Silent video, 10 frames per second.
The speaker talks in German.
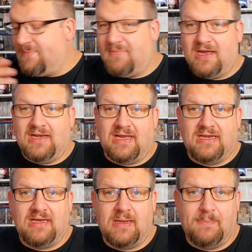mal
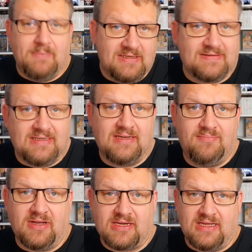ein
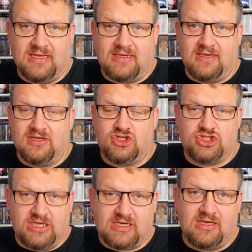Mystery-Paket
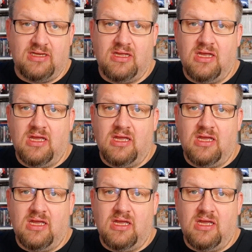schicken,